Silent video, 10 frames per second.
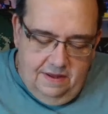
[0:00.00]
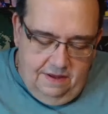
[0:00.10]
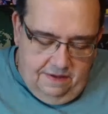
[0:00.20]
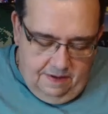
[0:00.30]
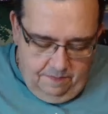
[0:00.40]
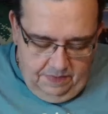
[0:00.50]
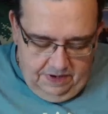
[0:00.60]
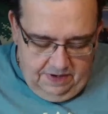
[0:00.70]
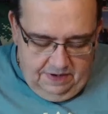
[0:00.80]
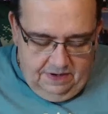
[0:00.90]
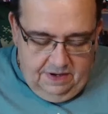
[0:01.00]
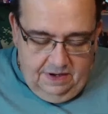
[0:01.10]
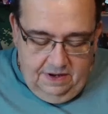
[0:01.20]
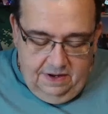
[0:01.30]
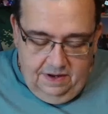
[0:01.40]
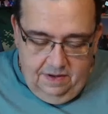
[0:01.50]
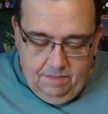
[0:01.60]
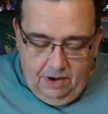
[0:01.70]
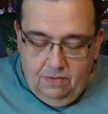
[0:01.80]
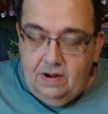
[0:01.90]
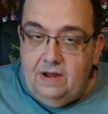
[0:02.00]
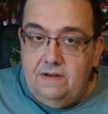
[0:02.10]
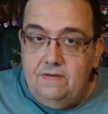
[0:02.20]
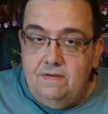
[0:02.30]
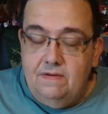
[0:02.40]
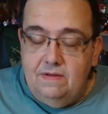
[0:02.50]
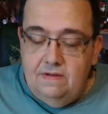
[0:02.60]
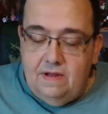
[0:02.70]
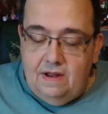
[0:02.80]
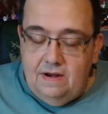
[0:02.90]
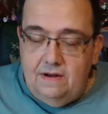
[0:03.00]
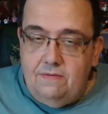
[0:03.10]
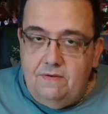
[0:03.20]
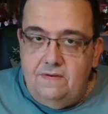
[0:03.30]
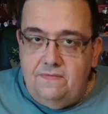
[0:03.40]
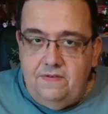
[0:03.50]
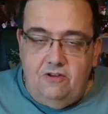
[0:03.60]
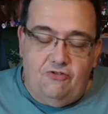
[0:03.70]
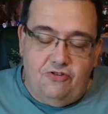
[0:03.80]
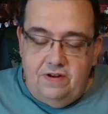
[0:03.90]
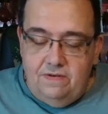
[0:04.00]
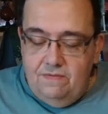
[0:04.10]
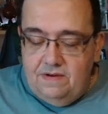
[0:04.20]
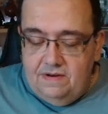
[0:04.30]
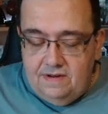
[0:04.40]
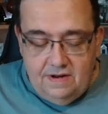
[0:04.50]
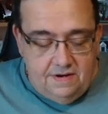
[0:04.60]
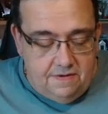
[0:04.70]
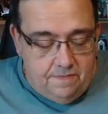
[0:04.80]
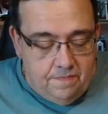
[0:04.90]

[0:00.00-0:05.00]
Ich habe mir die Bauleitung, äh, Anleitung in vier Schritten unterteilt